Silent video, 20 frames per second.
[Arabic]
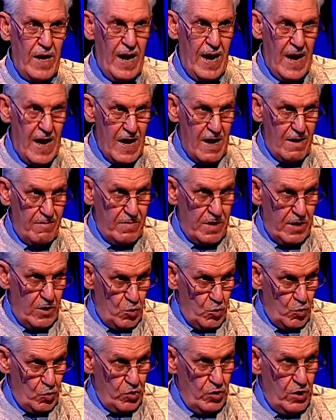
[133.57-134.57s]

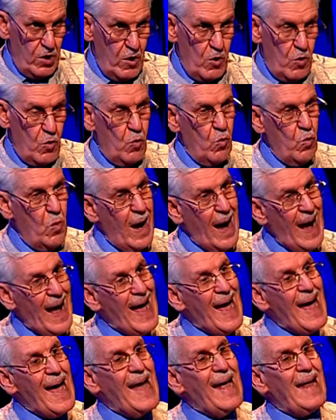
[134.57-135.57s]
عامل
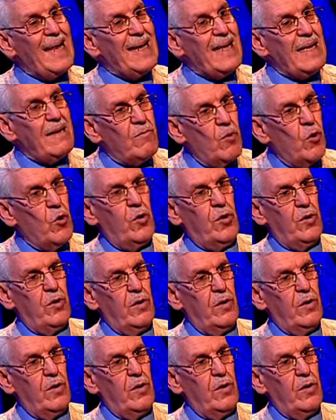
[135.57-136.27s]
وعالم